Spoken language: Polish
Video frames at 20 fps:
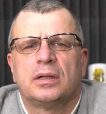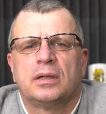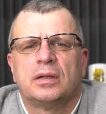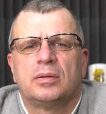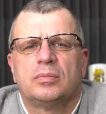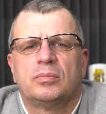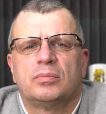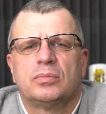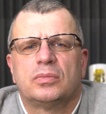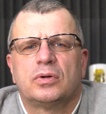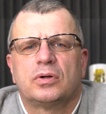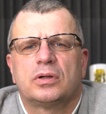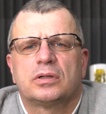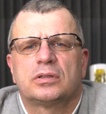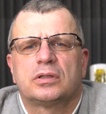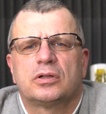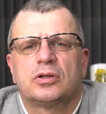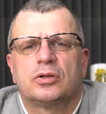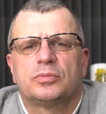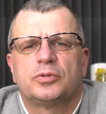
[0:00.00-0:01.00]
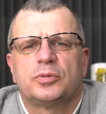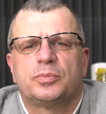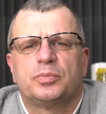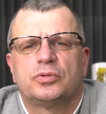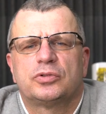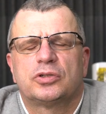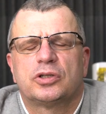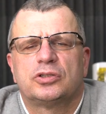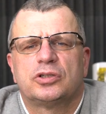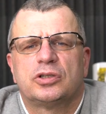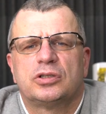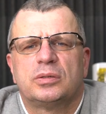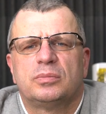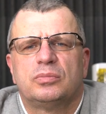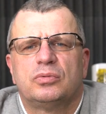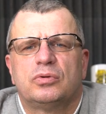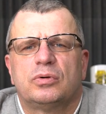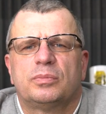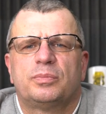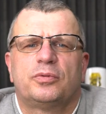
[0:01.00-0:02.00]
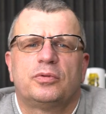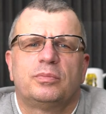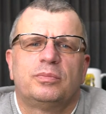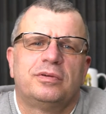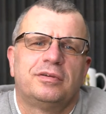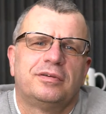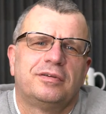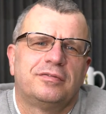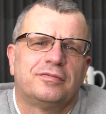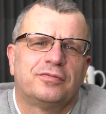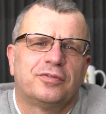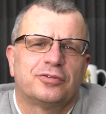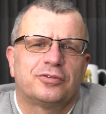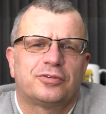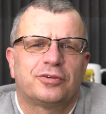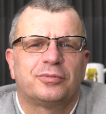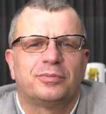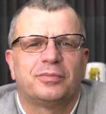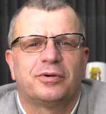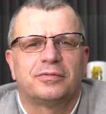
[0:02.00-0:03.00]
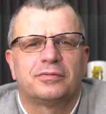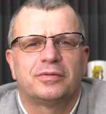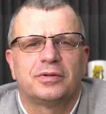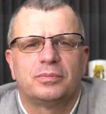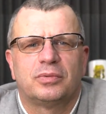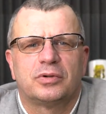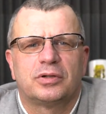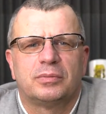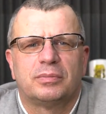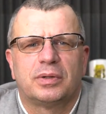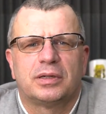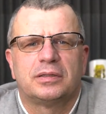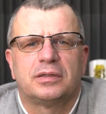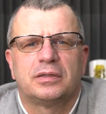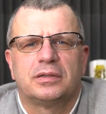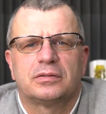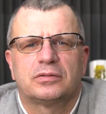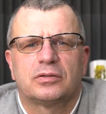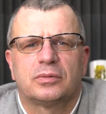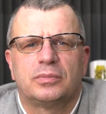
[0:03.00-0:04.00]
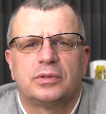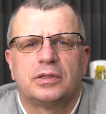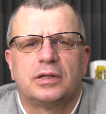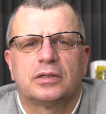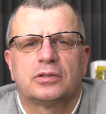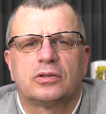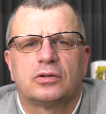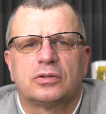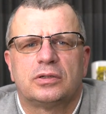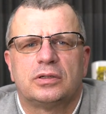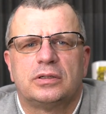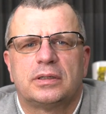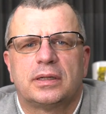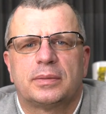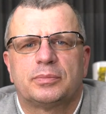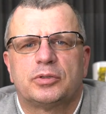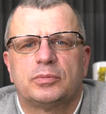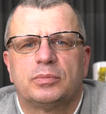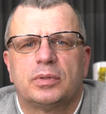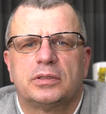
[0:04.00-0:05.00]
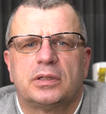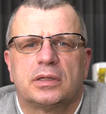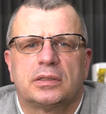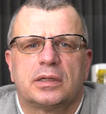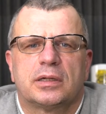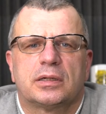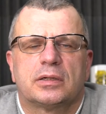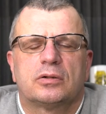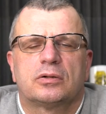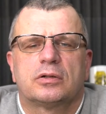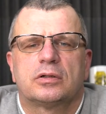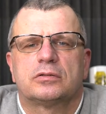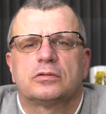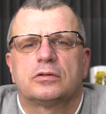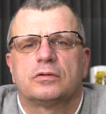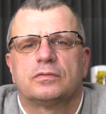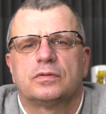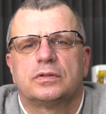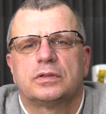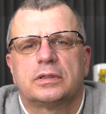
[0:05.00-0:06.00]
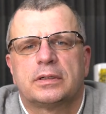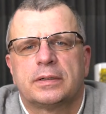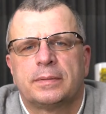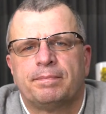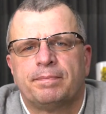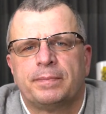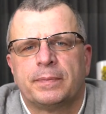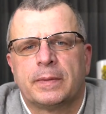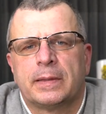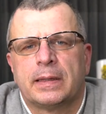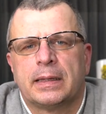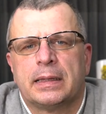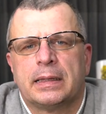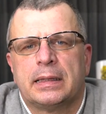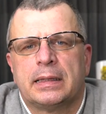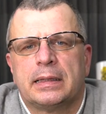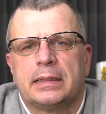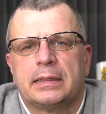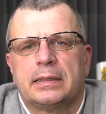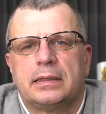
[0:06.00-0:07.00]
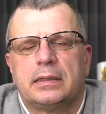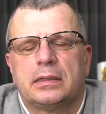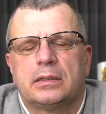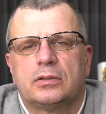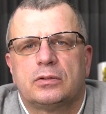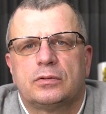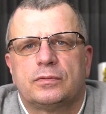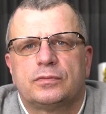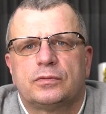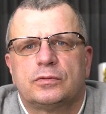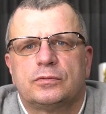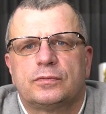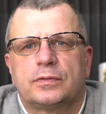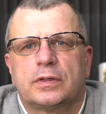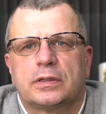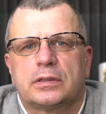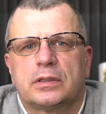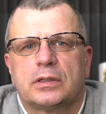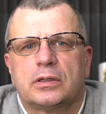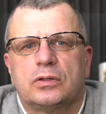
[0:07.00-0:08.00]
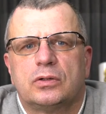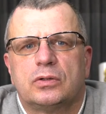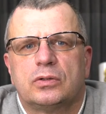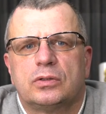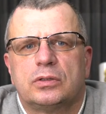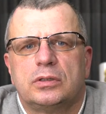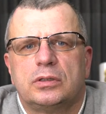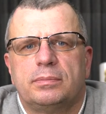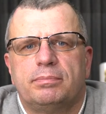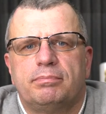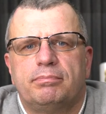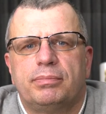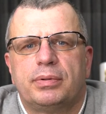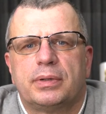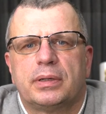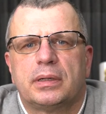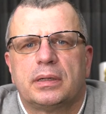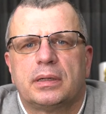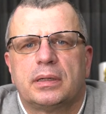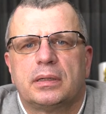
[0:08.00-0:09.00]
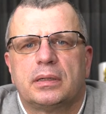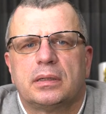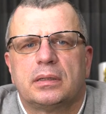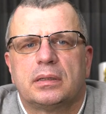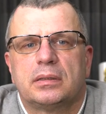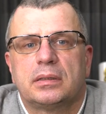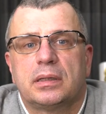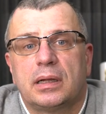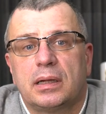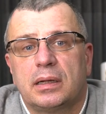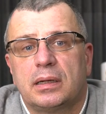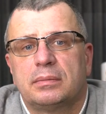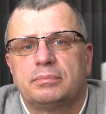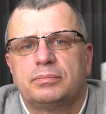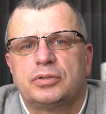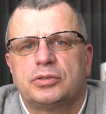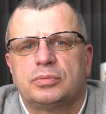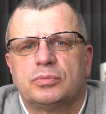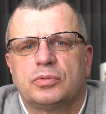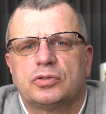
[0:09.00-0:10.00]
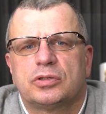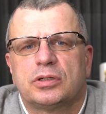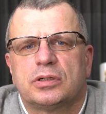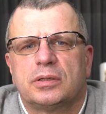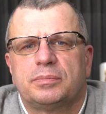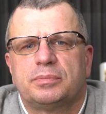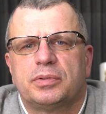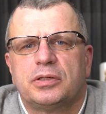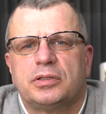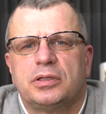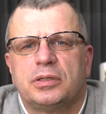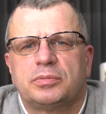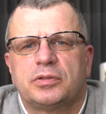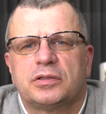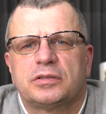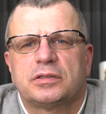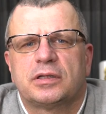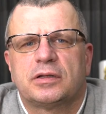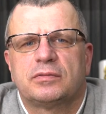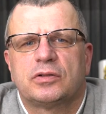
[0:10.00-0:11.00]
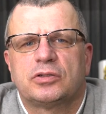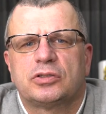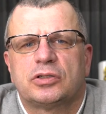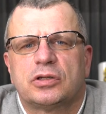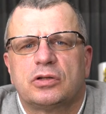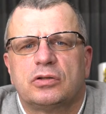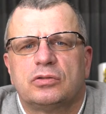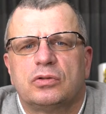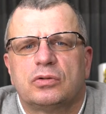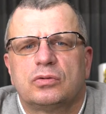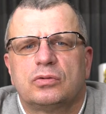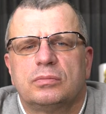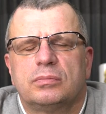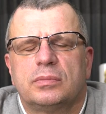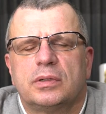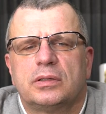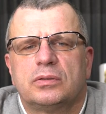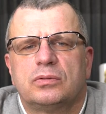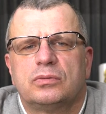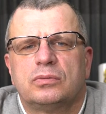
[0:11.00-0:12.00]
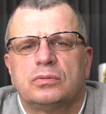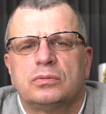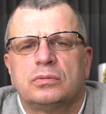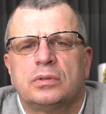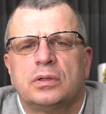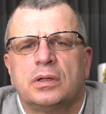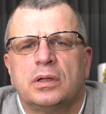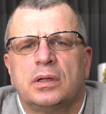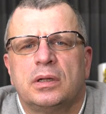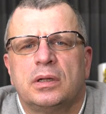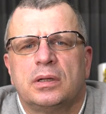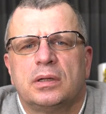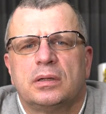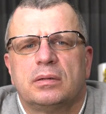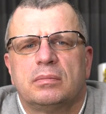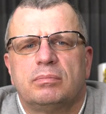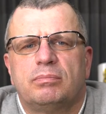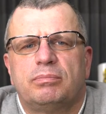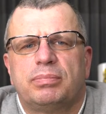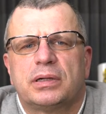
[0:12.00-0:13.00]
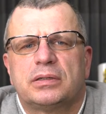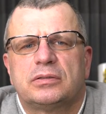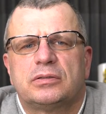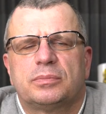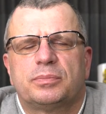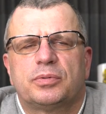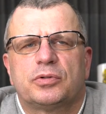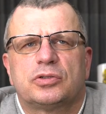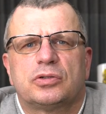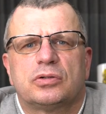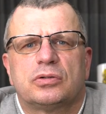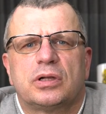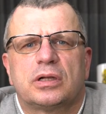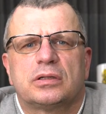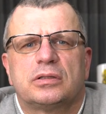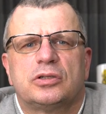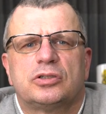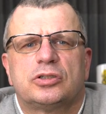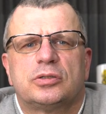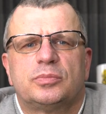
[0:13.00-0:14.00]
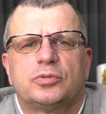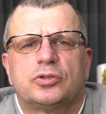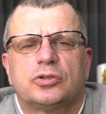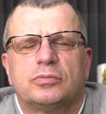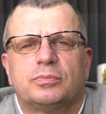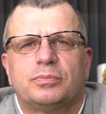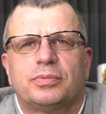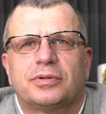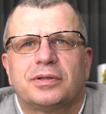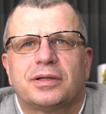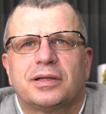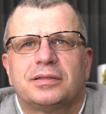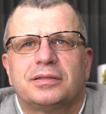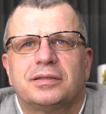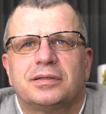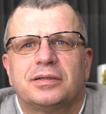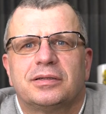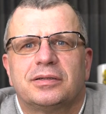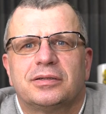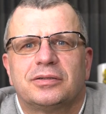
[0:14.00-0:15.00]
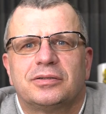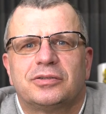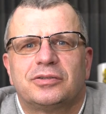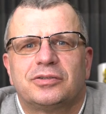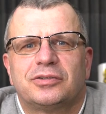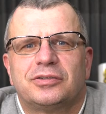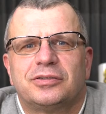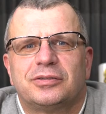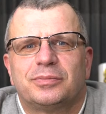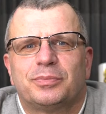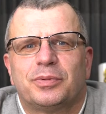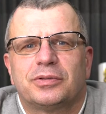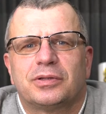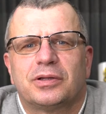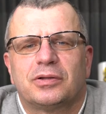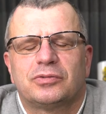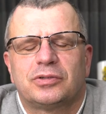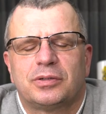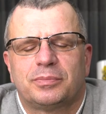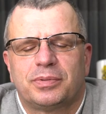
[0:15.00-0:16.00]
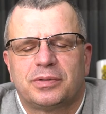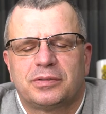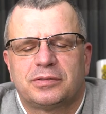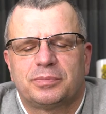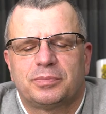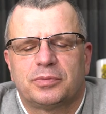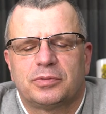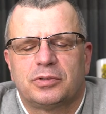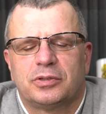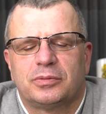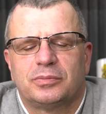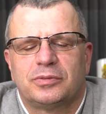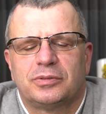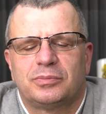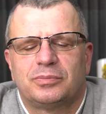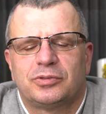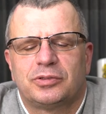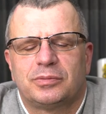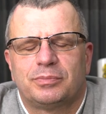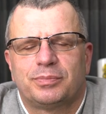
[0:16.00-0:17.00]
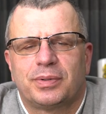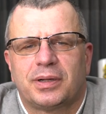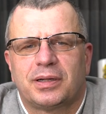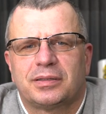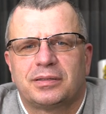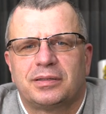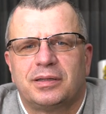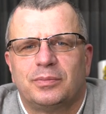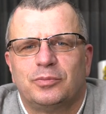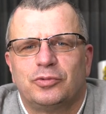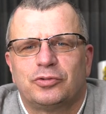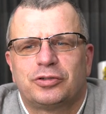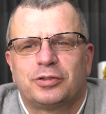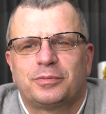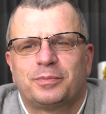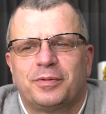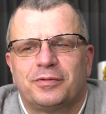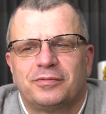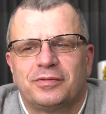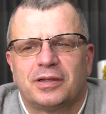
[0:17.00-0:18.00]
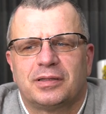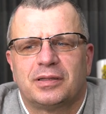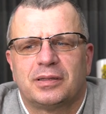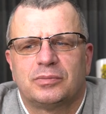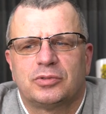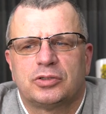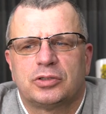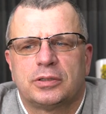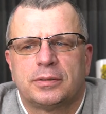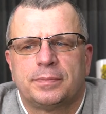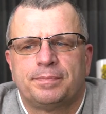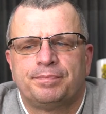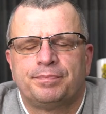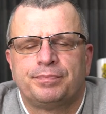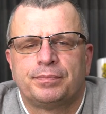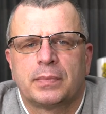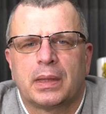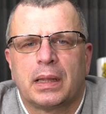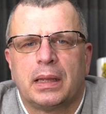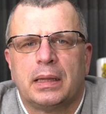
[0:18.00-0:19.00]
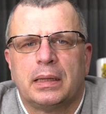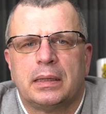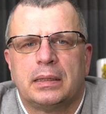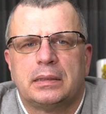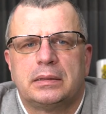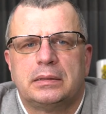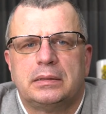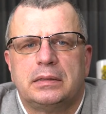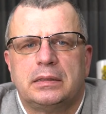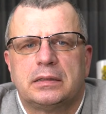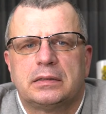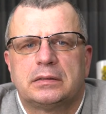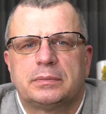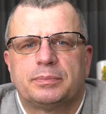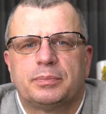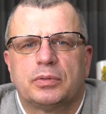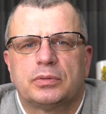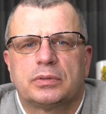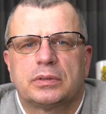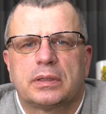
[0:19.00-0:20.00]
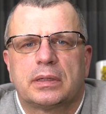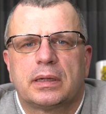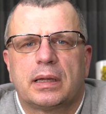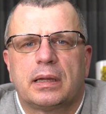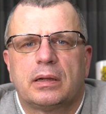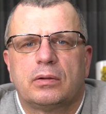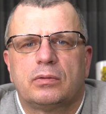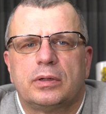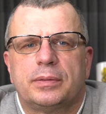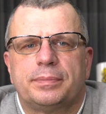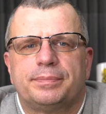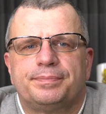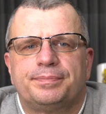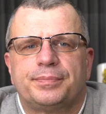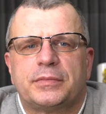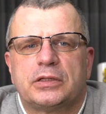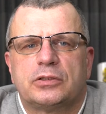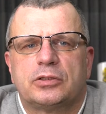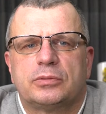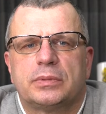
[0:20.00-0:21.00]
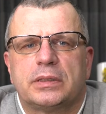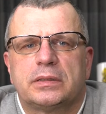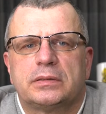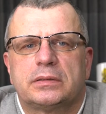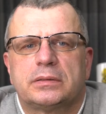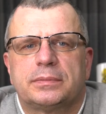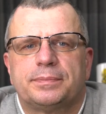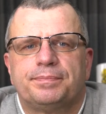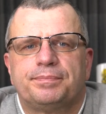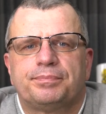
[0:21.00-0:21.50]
Mogę tylko przypuszczać, że nie było próby wątrobowej, bo chyba nie jest obligatoryjna przy badaniach okresowych kierowców kategorii B. No, być może lepiej nie przedstawiać tego dokumentu. Bardzo proszę o jak najszybszą poradę. Czy spotkał się Pan z podobnym przypadkiem? Już odpowiadam, że nie spotkałem. Natomiast